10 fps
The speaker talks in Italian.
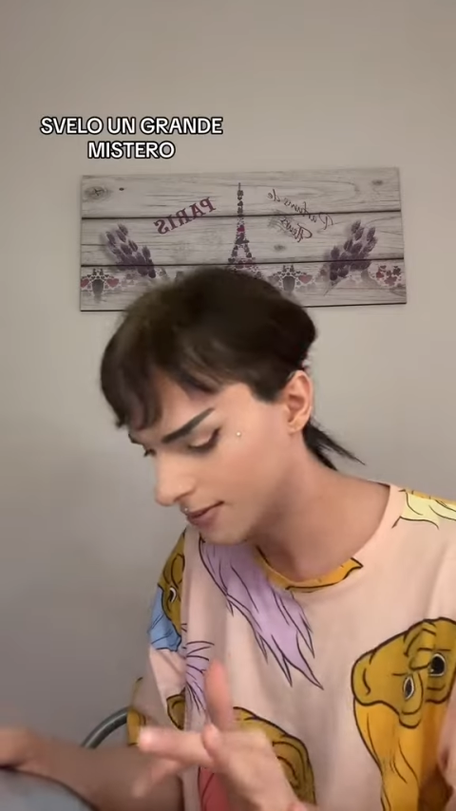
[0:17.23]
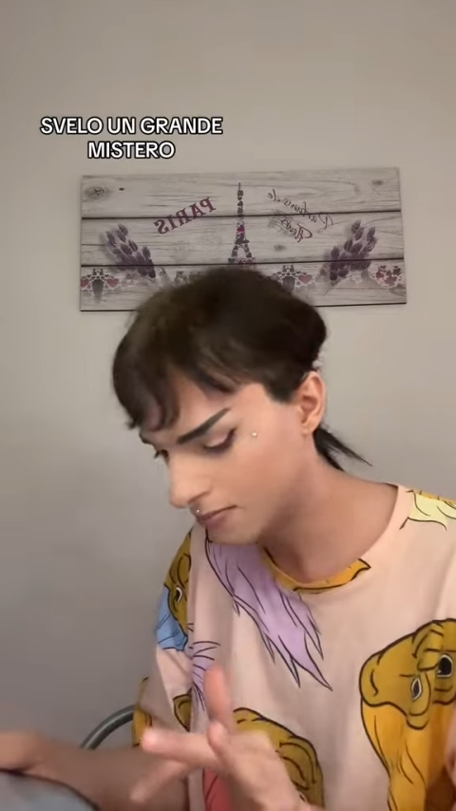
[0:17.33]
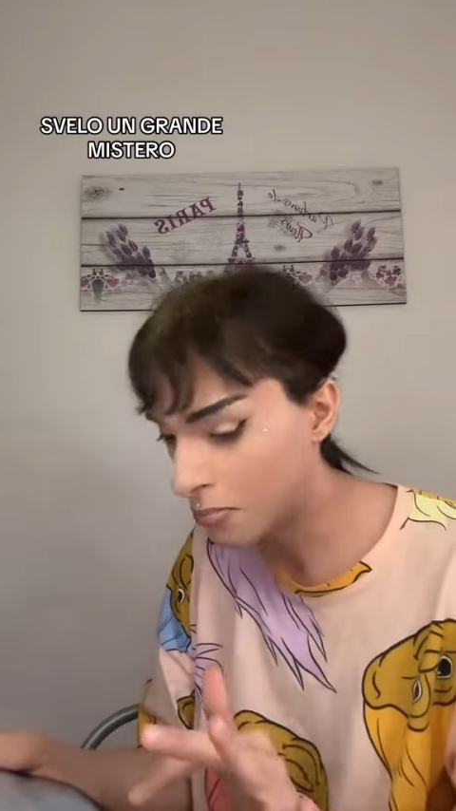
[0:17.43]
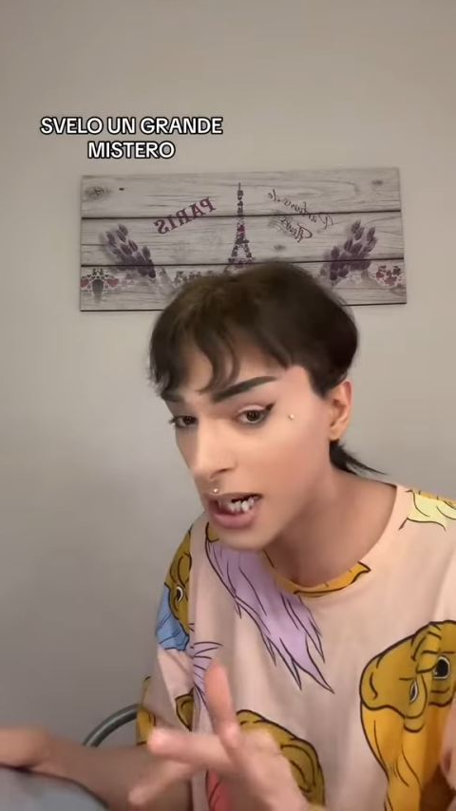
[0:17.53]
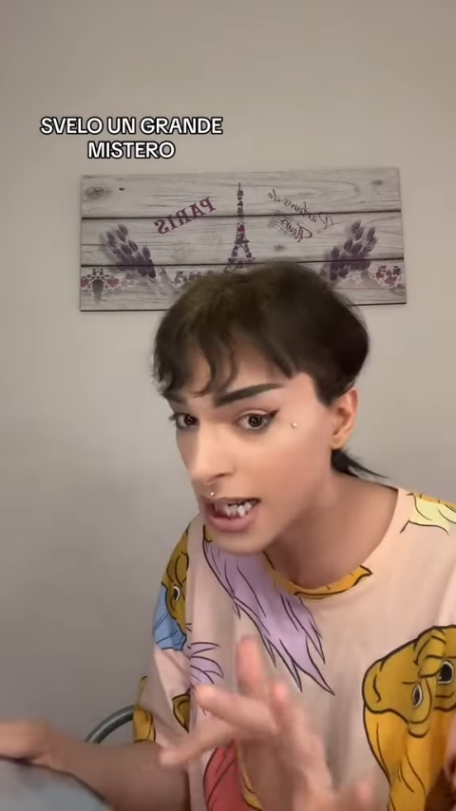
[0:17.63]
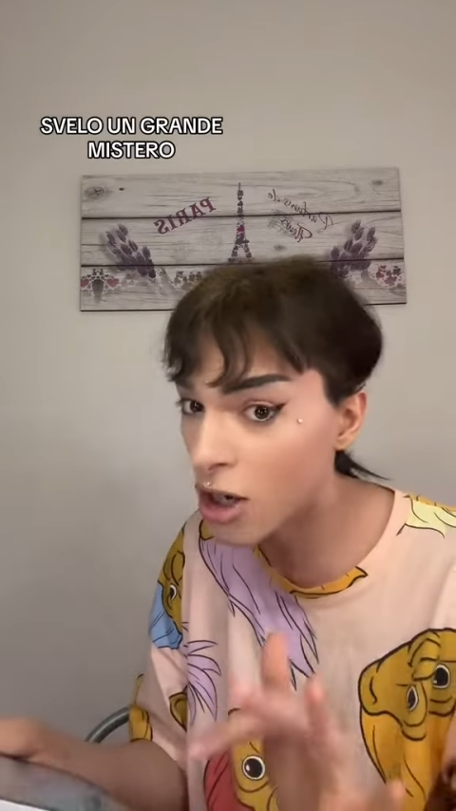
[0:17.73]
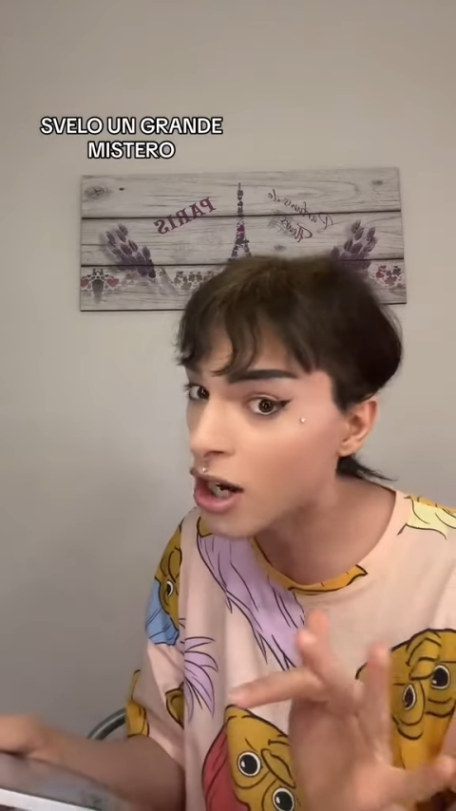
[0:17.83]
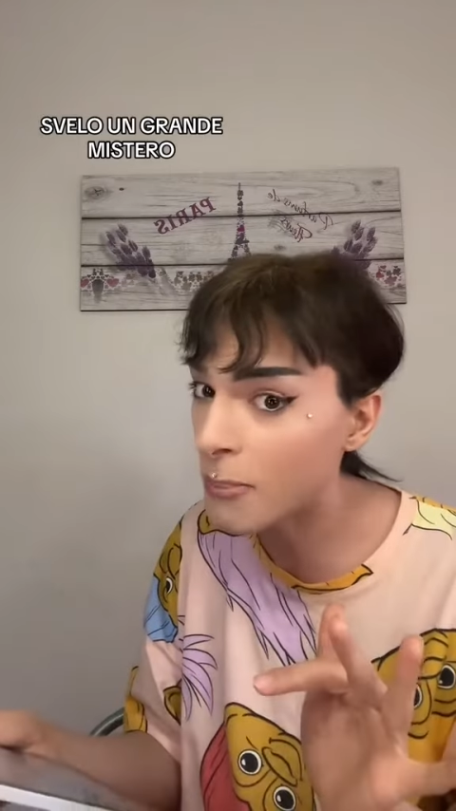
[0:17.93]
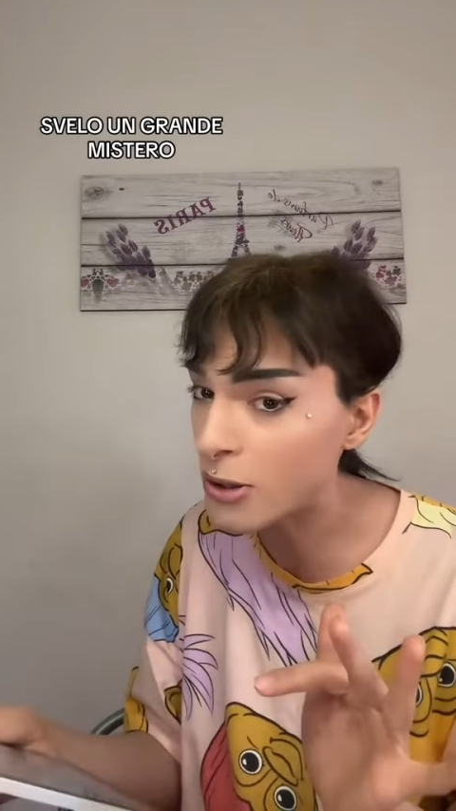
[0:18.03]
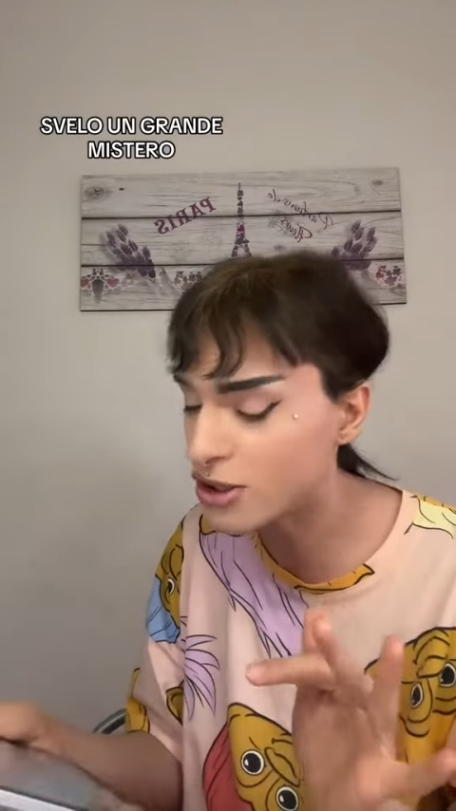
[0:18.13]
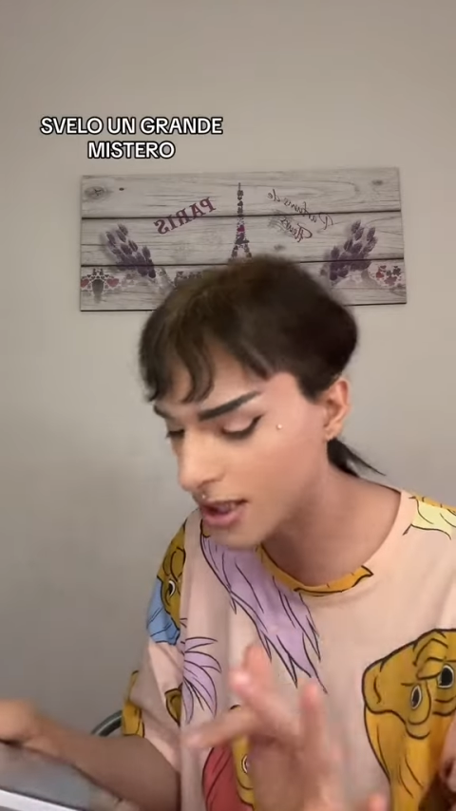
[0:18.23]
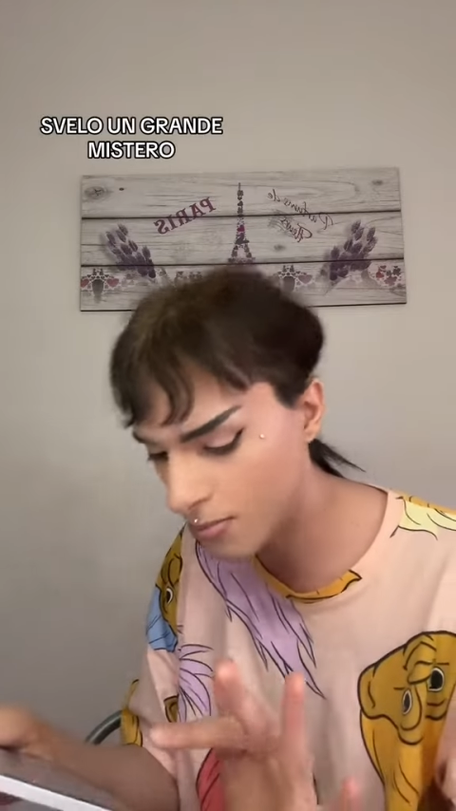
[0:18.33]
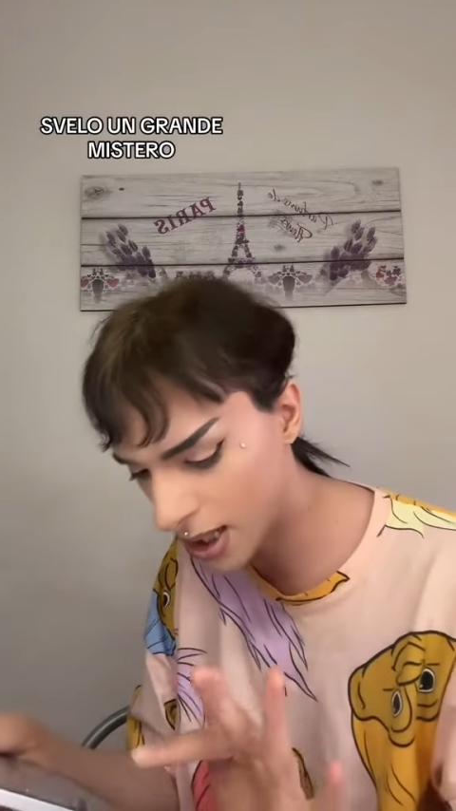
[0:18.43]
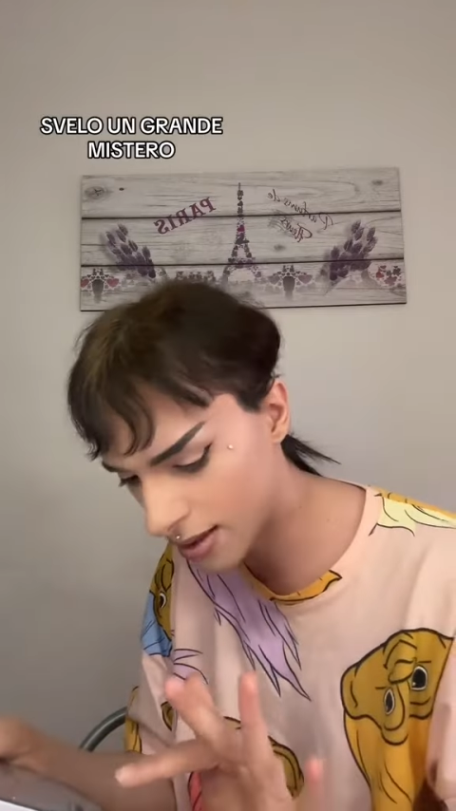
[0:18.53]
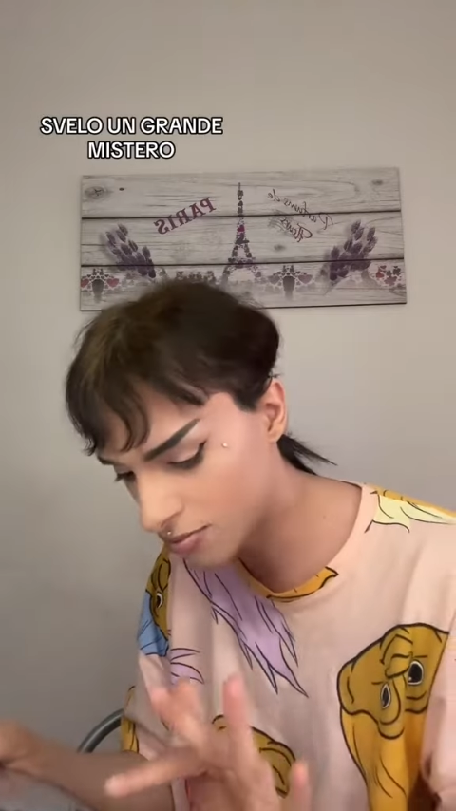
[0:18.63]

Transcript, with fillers: Perché non è possibile,